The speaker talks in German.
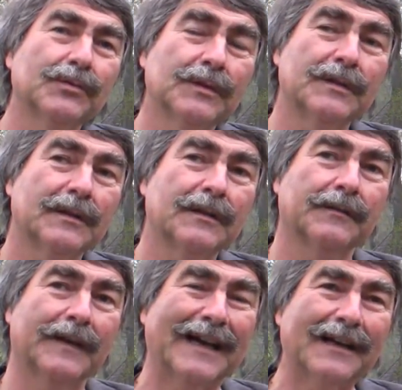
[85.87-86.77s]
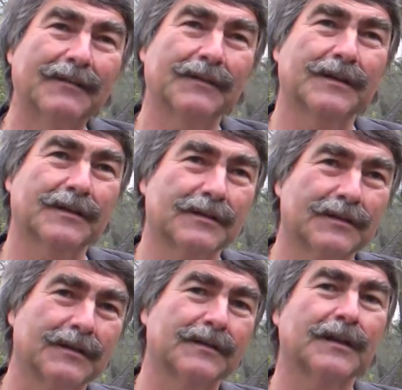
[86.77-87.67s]
Hunde sind darauf angewiesen,
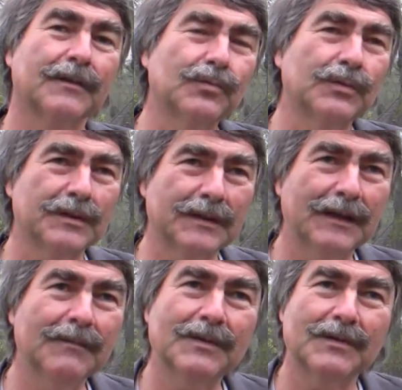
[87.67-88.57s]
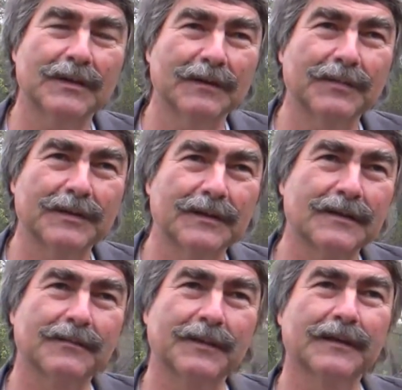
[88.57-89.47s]
also dass sie ein gutes Team zu ihrem
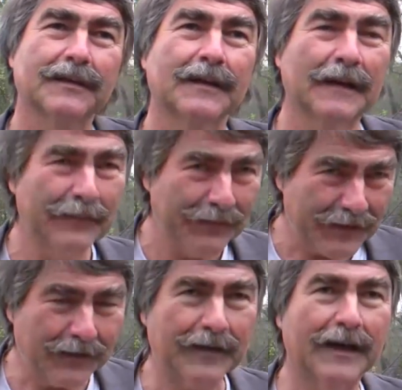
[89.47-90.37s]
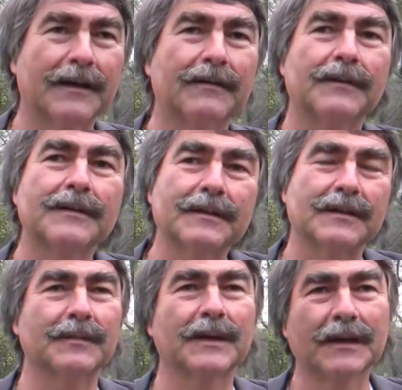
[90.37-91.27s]
Besitzer bildet, darauf angewiesen,
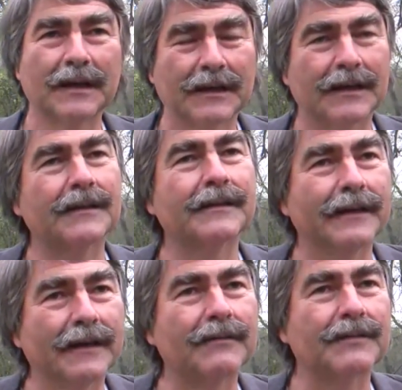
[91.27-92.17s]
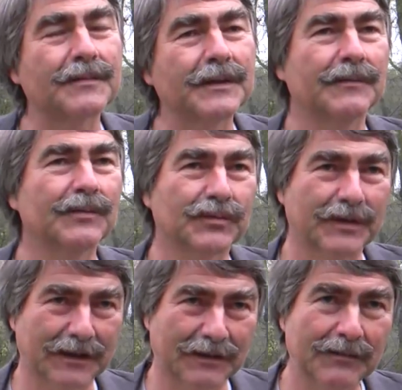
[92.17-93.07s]
dass man jeden Tag was mit ihm
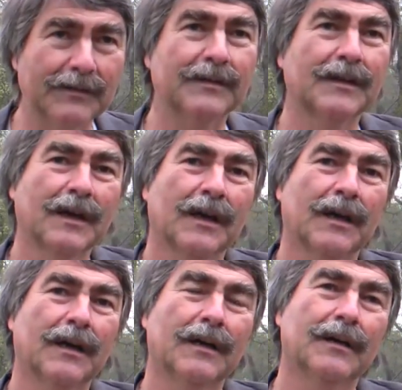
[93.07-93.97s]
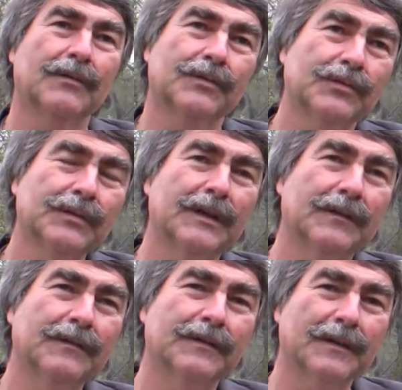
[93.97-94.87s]
unternimmt äh, und
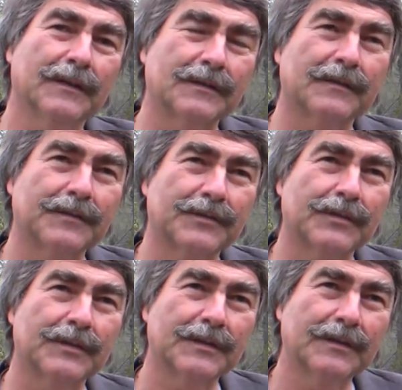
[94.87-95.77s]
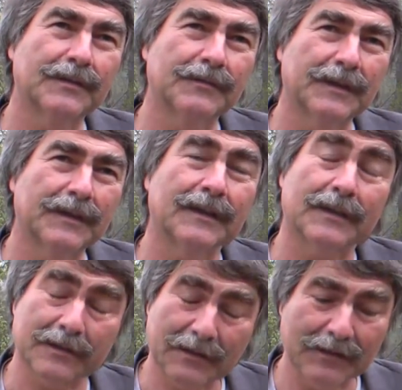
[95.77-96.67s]
Hundeauslaufzonen sind da wichtig.
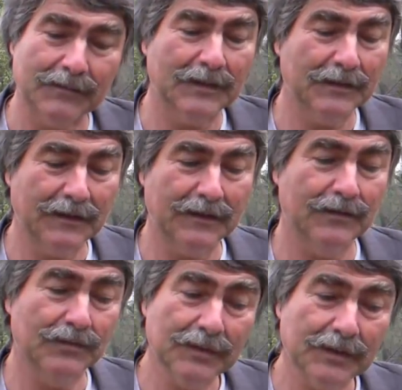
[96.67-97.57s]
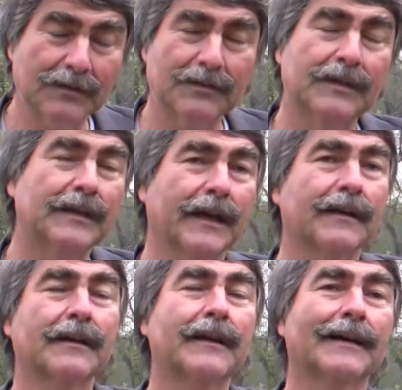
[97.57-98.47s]
Außerdem tendieren Hunde dazu, den
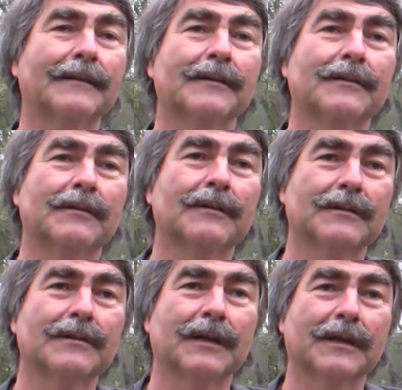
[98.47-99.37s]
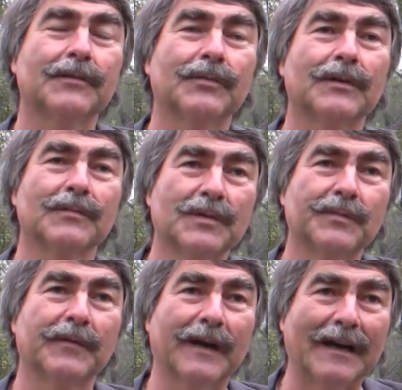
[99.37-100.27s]
eigenen Garten natürlich als Territorium zu
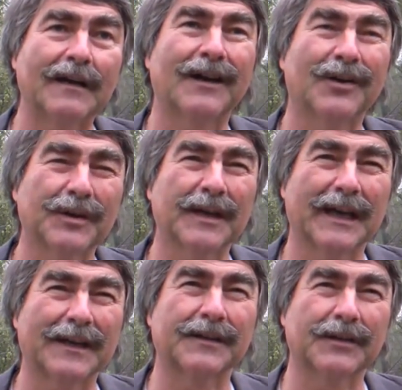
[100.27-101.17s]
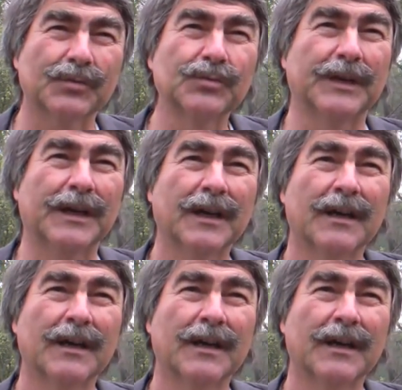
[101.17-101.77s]
bewachen, auch gegen andere Hunde.